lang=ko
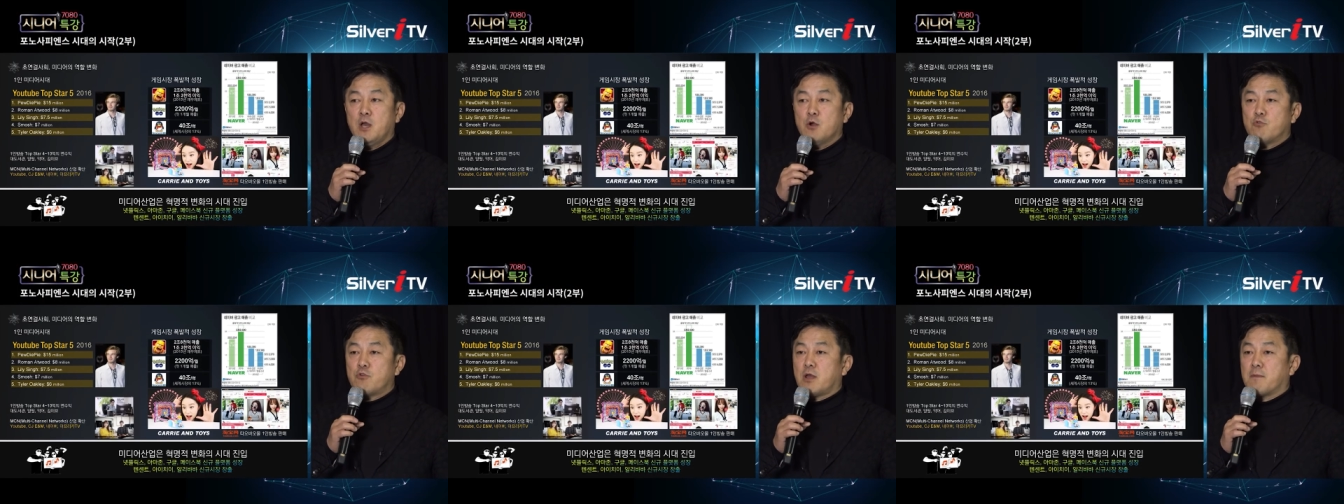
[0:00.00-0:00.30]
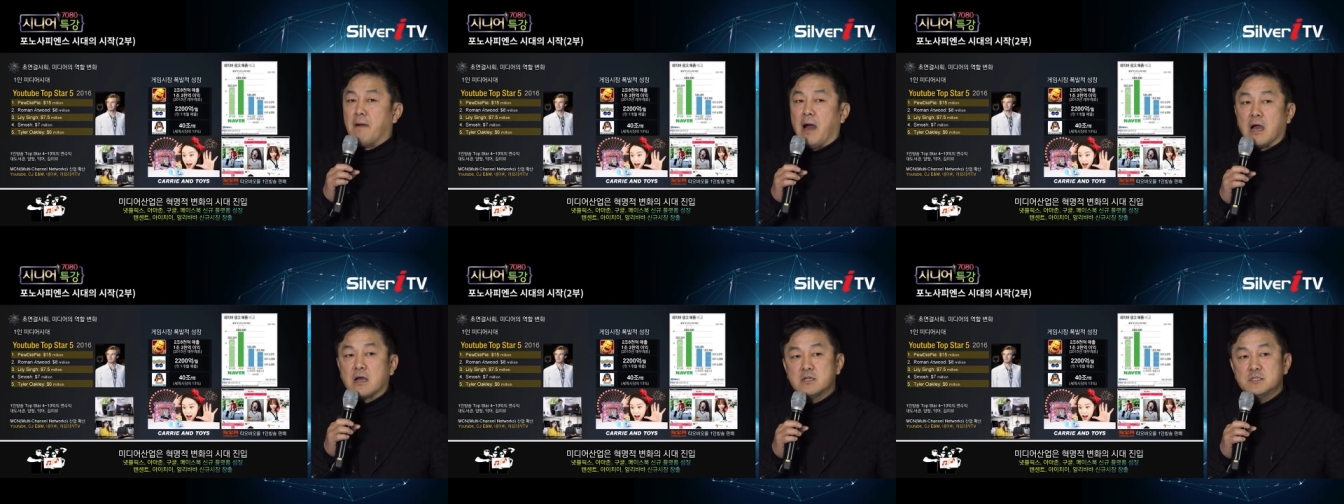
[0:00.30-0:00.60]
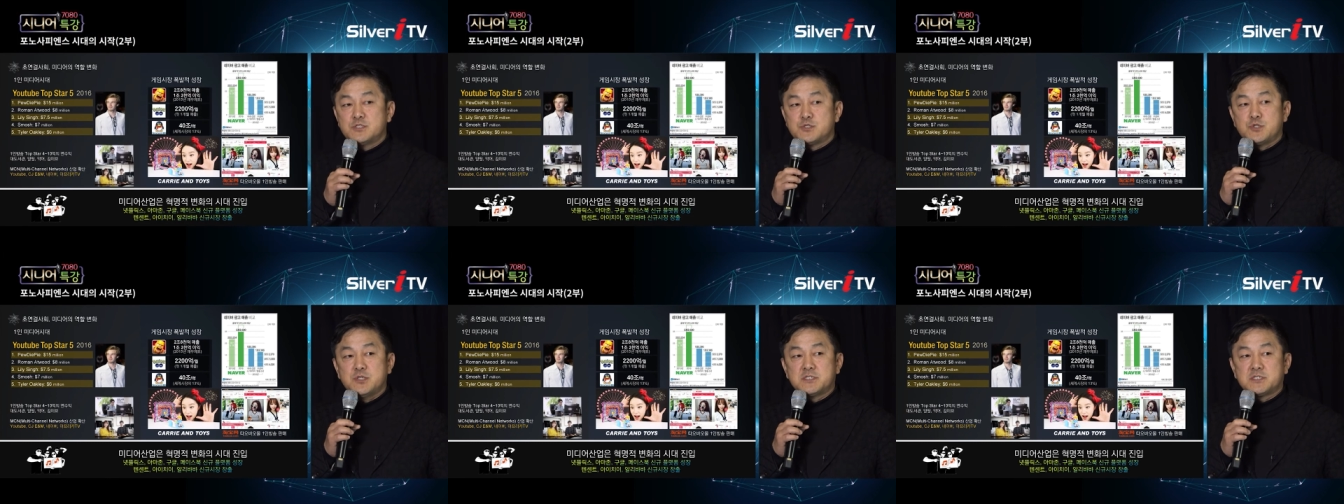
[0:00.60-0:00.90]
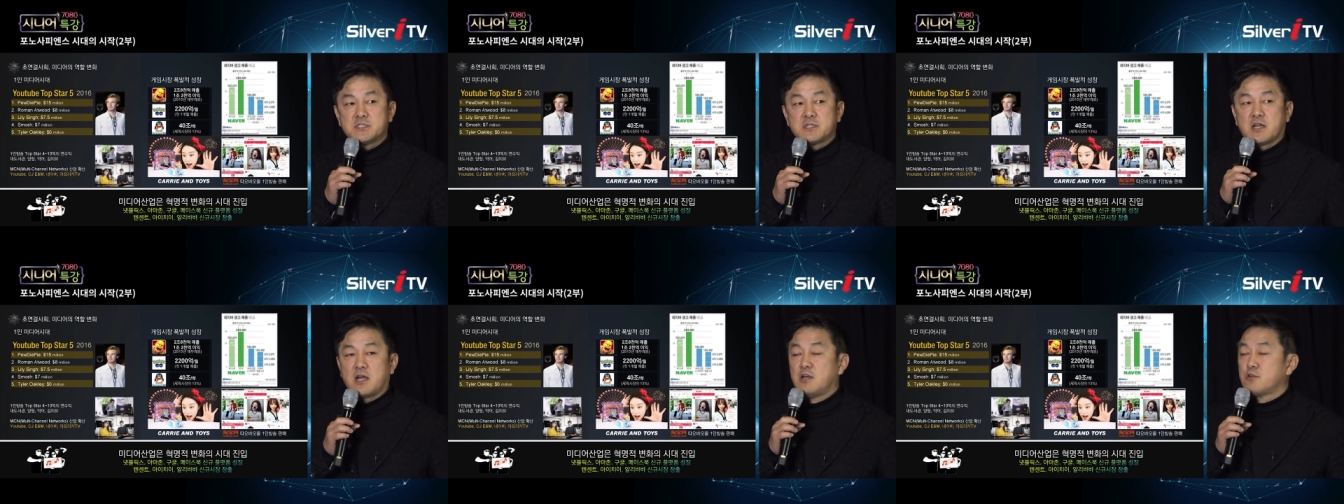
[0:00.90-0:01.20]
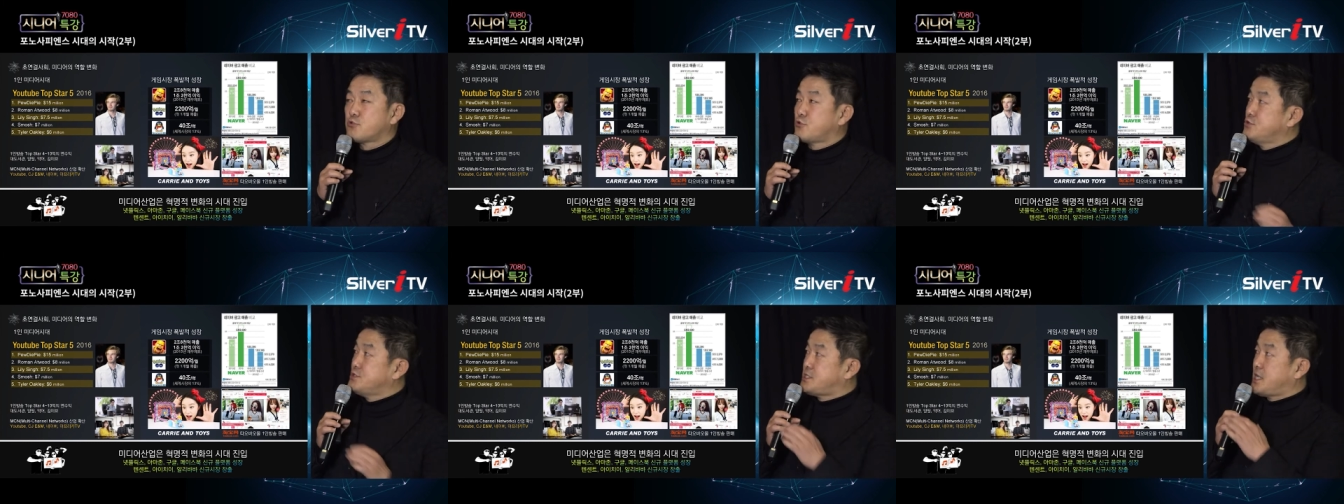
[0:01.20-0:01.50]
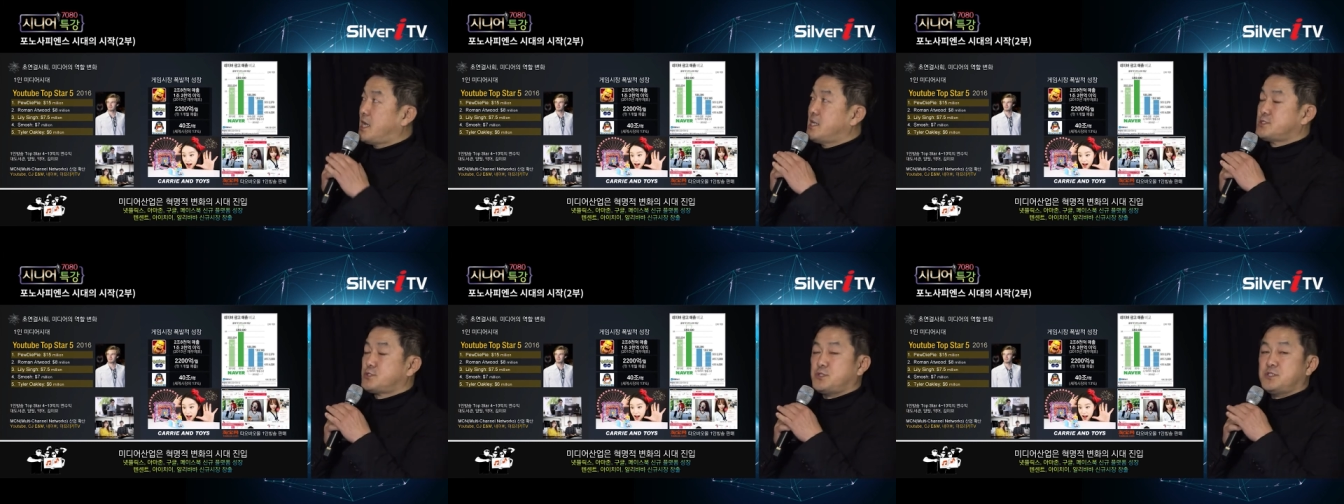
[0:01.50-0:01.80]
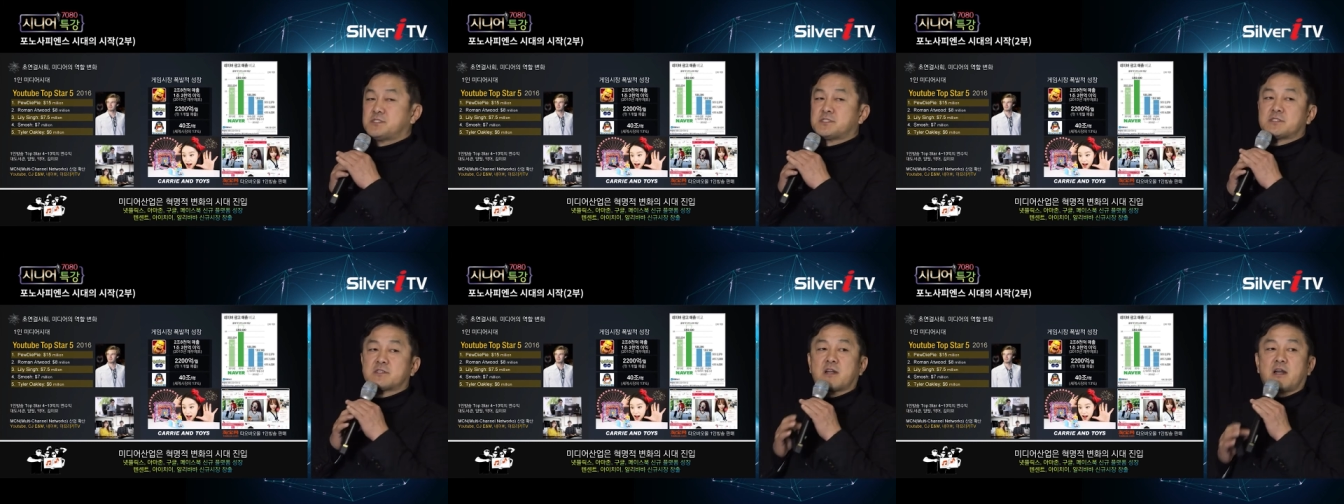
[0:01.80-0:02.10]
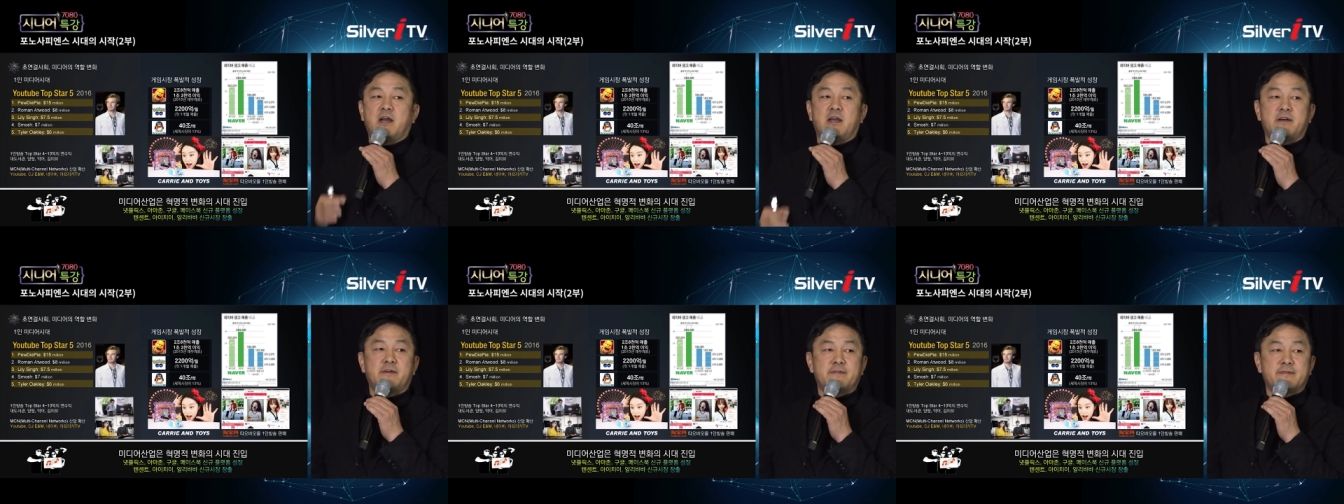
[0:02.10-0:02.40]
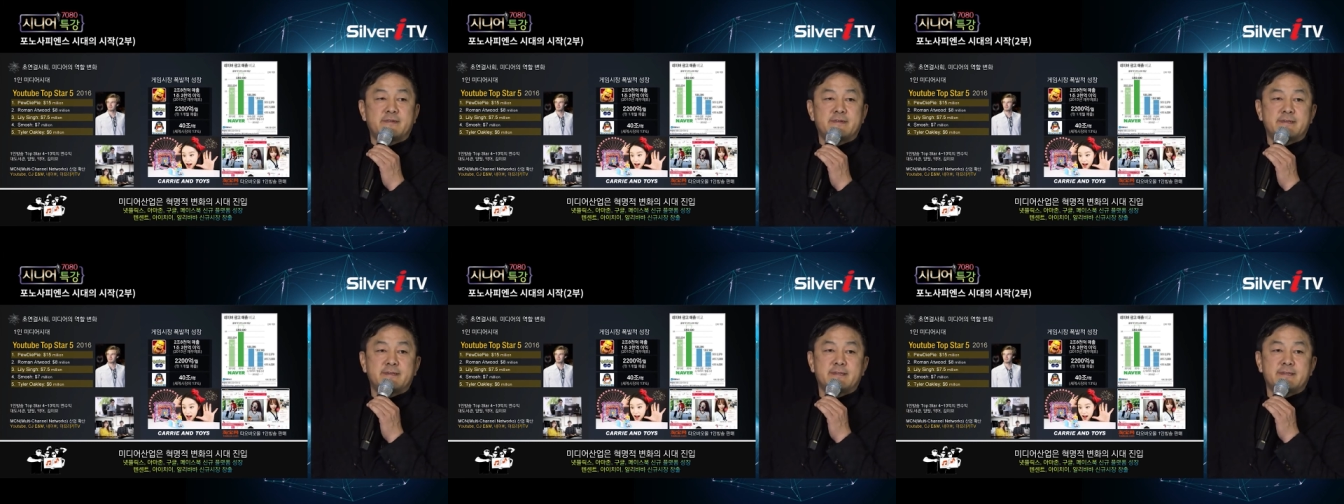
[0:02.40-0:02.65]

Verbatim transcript: 우리가 막을 수 있을까요? 규제할 수 있을까요?